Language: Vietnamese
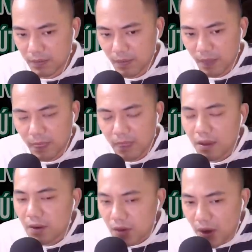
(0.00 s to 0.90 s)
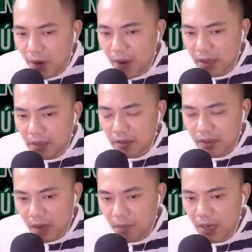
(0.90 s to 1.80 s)
Nói đoạn, thầy Minh đi
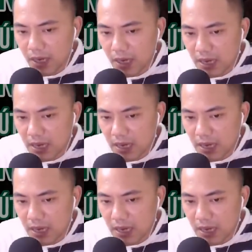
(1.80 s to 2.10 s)
ra ngoài.